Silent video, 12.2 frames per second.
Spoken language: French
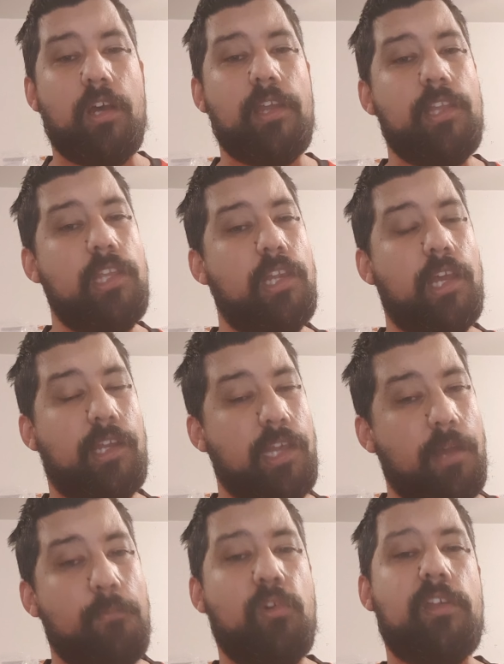hein, il a
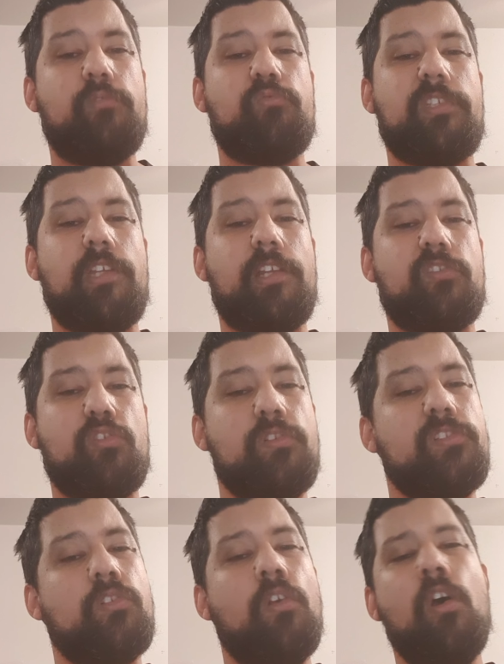clairement annoncé la
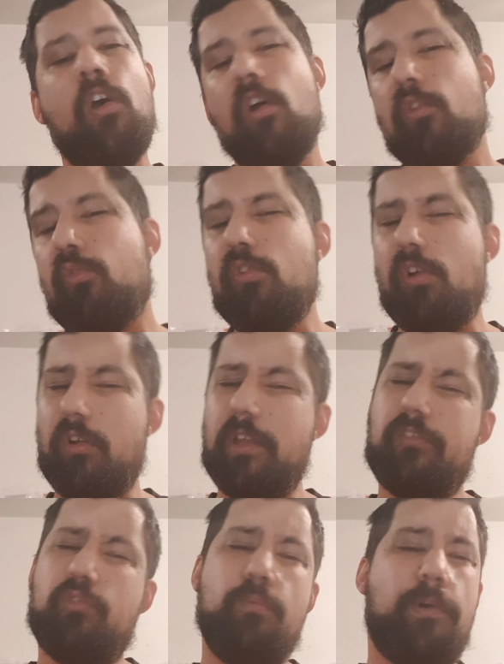sauce, qu'on leur
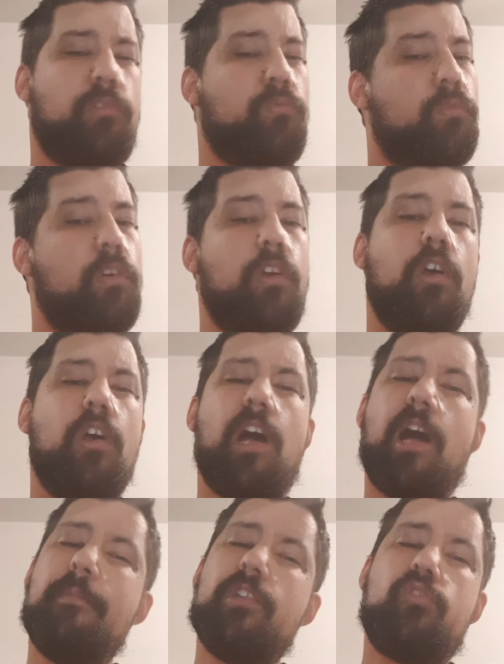laisse le ballon.
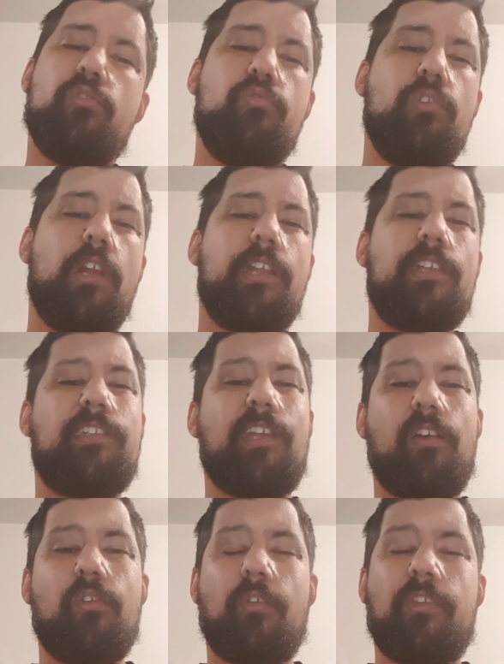Un match nul à
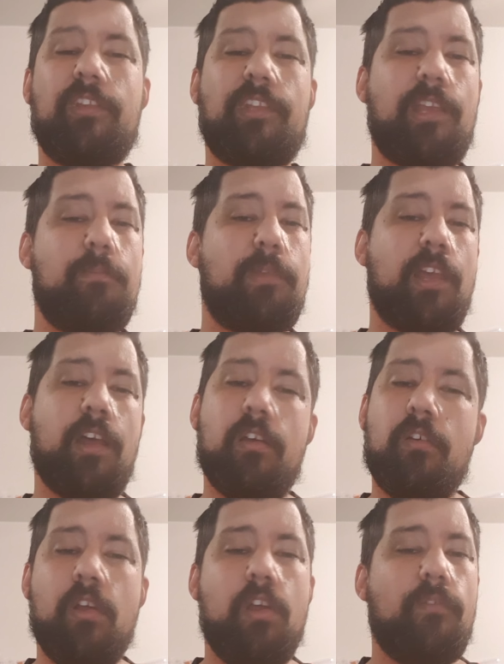l'extérieur, c'est très bien.
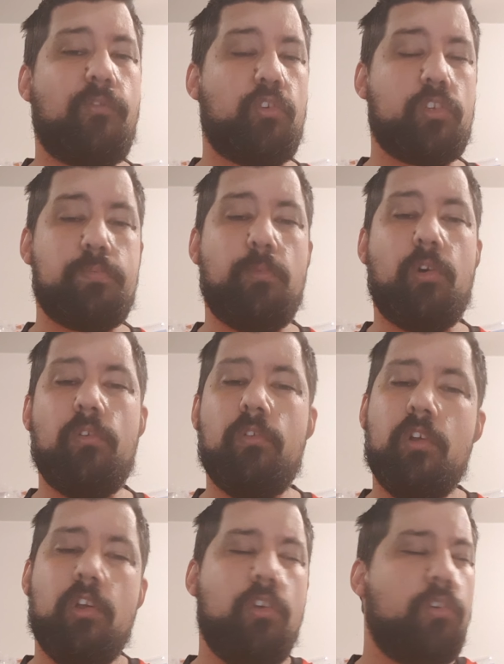Franchement,
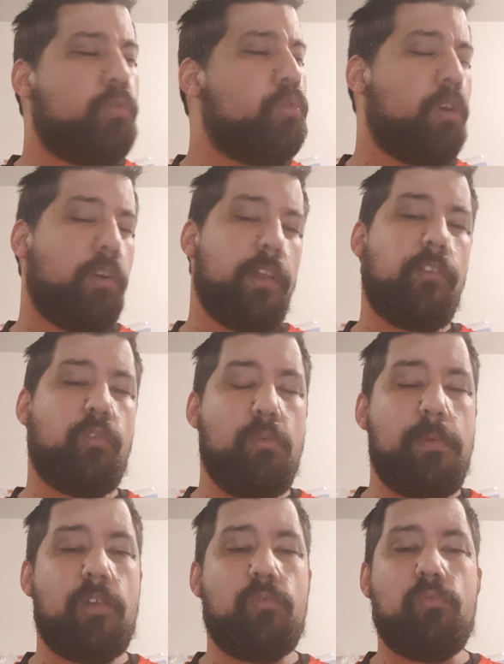qu'on leur laisse le
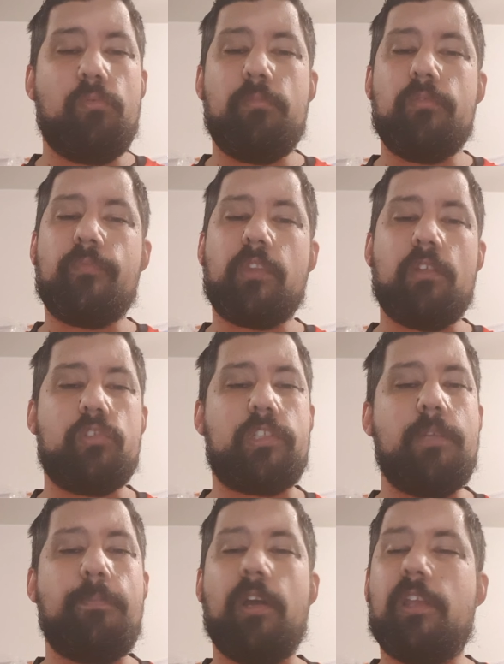ballon. Je
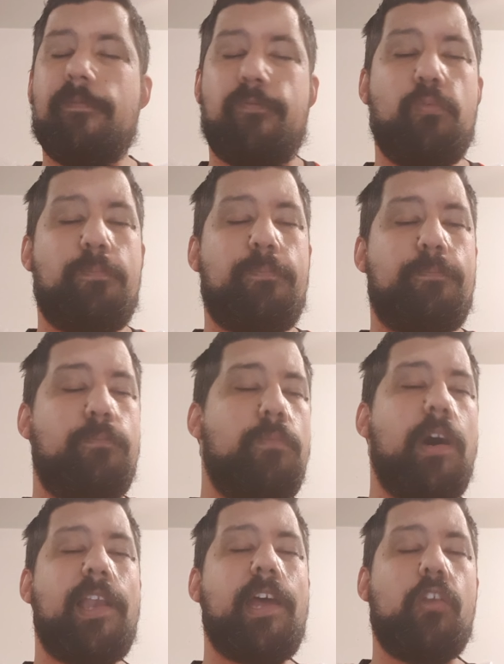dis pas qu'il faut
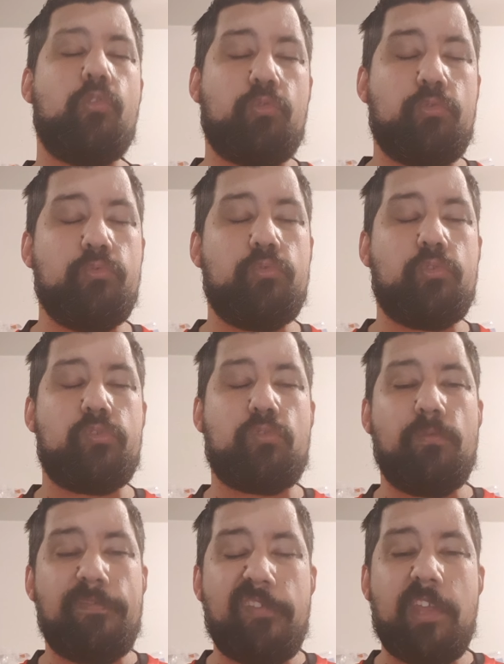aller à l'encontre de ce
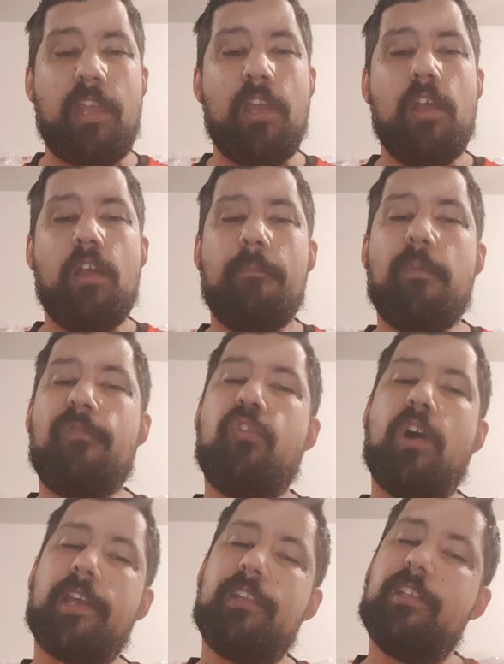qu'on fait. Mais
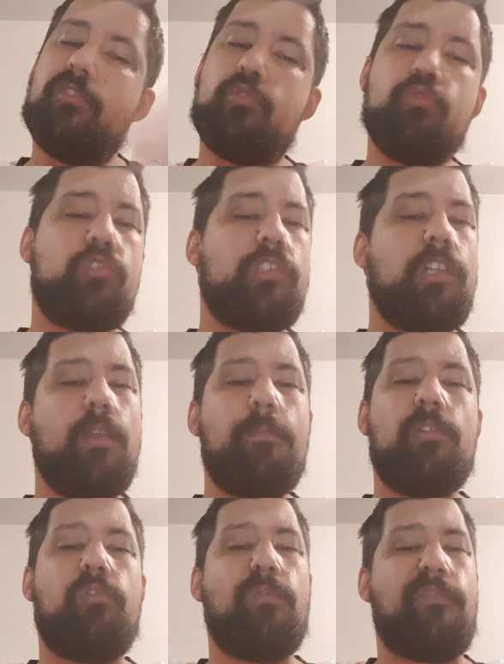faut arrêter de se jeter,
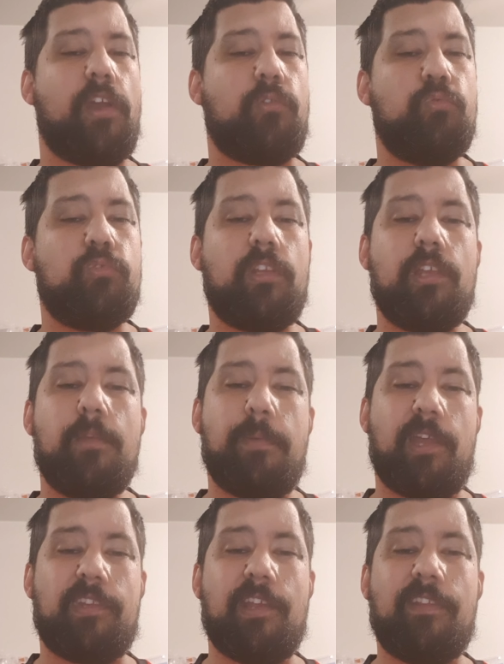puis de se faire contrer,
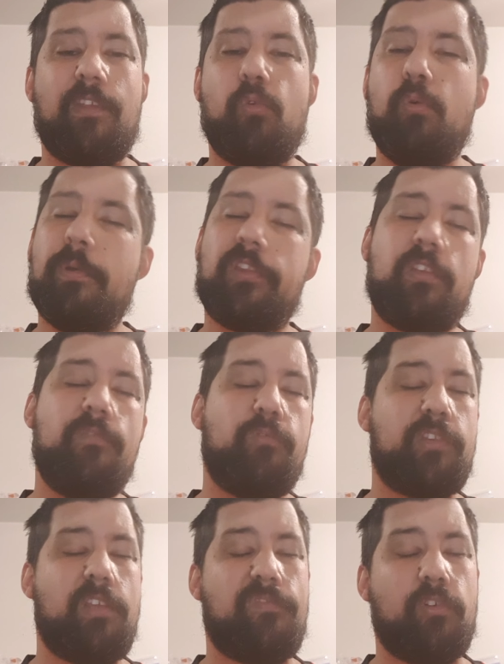perdre un zéro parce qu'ils
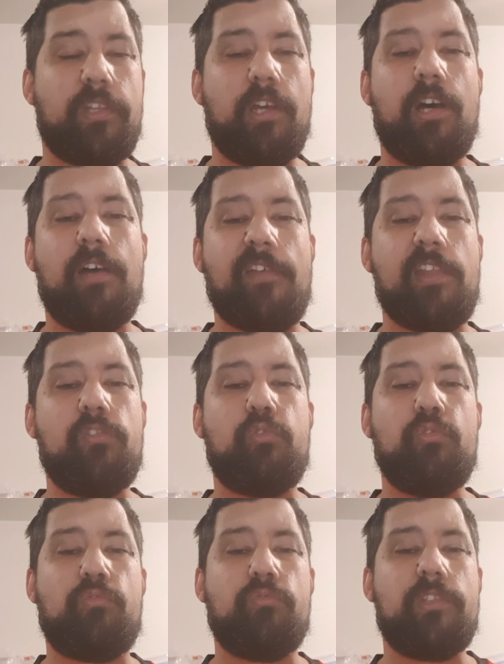vont défendre à
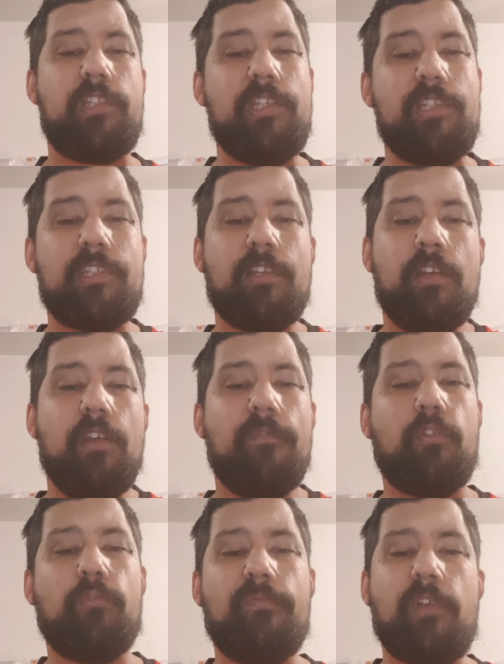22 contre 10,
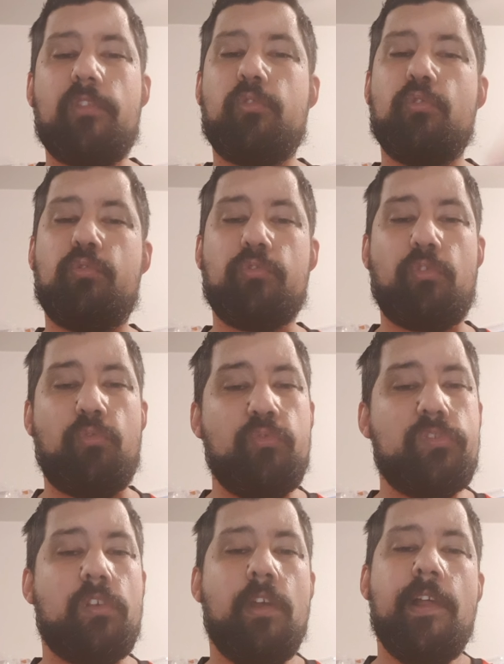22 contre
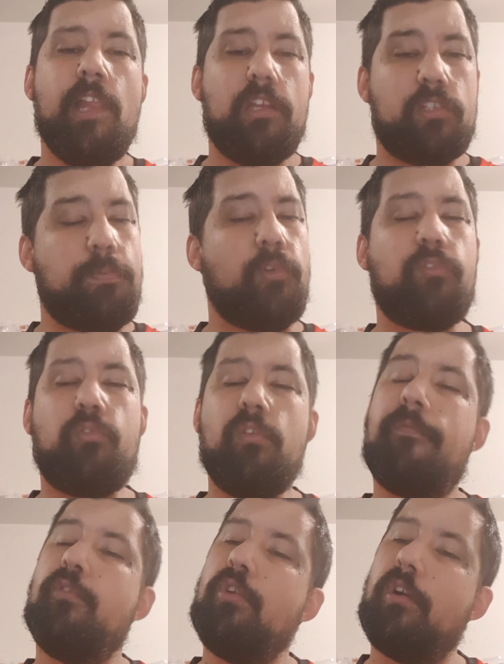11. Je pense
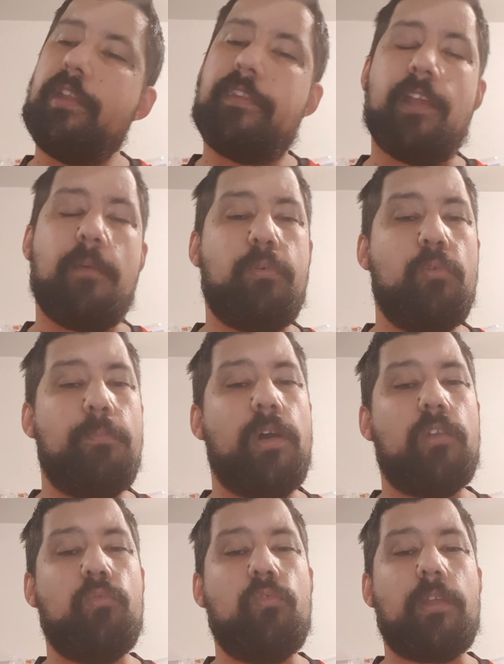qu'il faut leur laisser un peu le
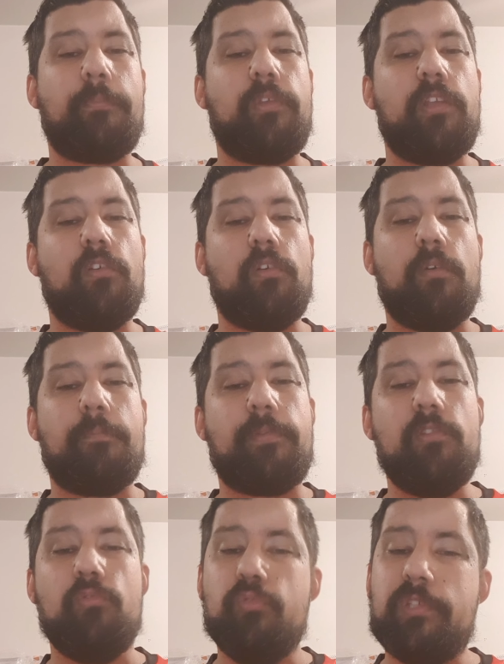ballon, et puis, euh,
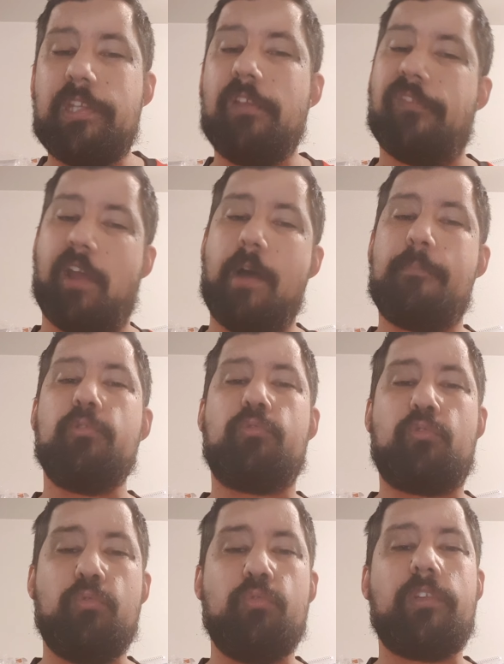puis nous aussi faire un peu
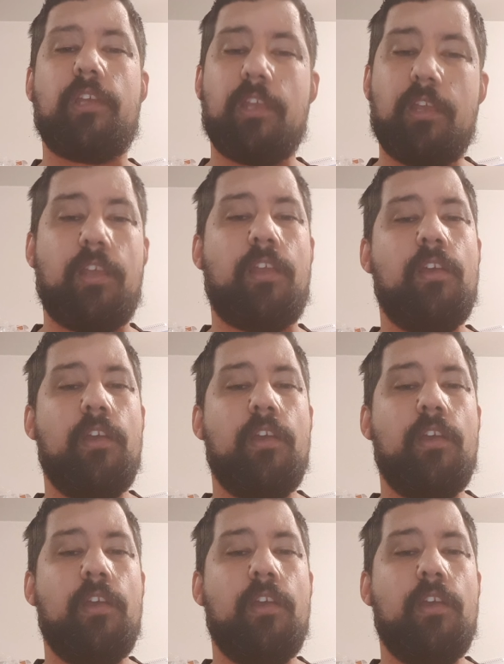de contre, et